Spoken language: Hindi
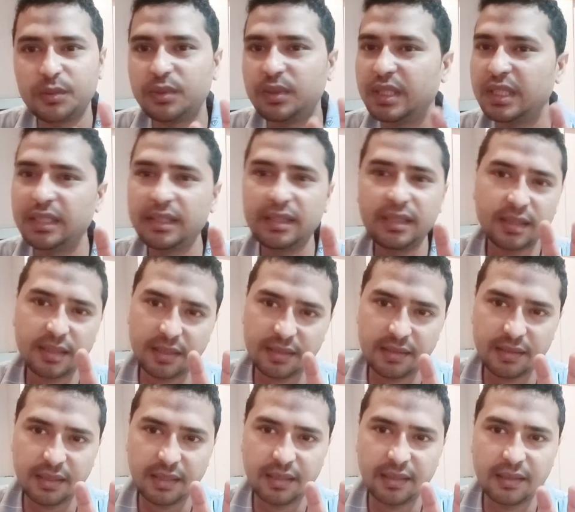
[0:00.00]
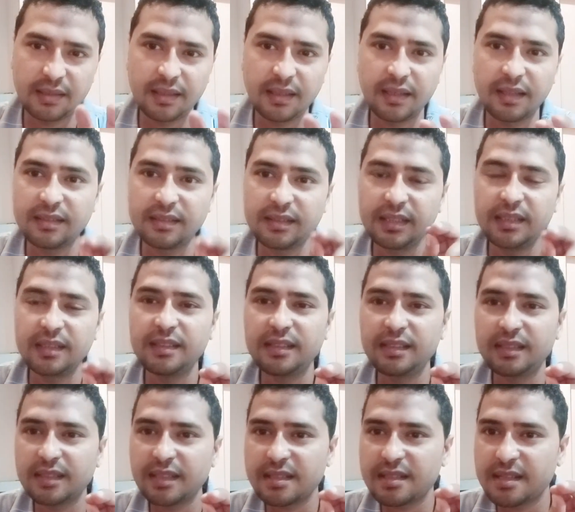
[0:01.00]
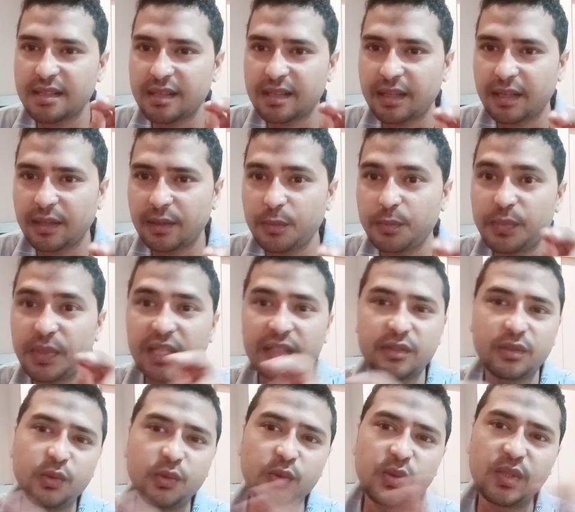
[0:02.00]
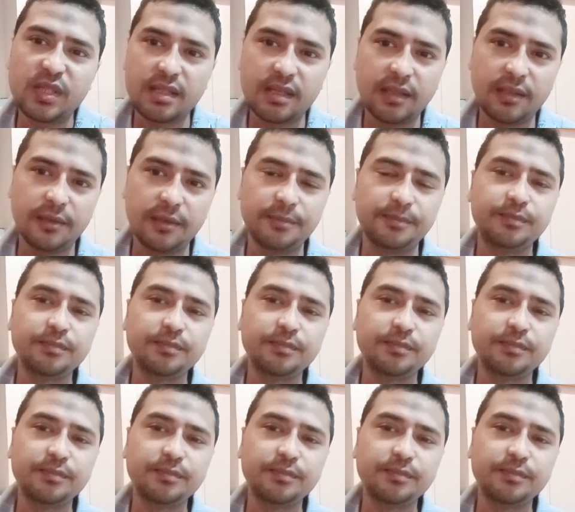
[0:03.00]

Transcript: तीन दिन का ज़्यादा से ज़्यादा तीन दिन का स्टे कर लो पाँच सौ यू एस डॉलर